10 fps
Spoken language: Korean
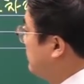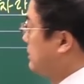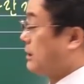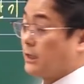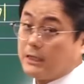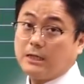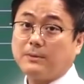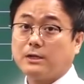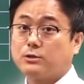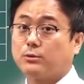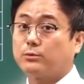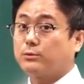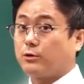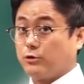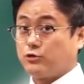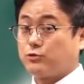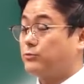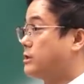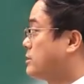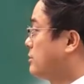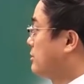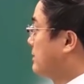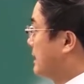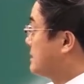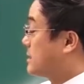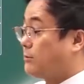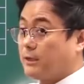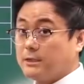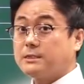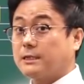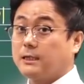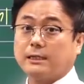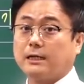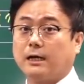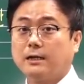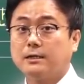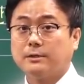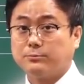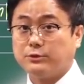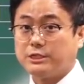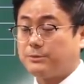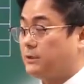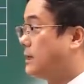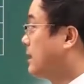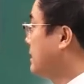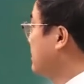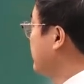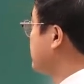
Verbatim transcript: 우리 일반적으로 건축물에서 많이 사용하는 차단기가 V10이다라고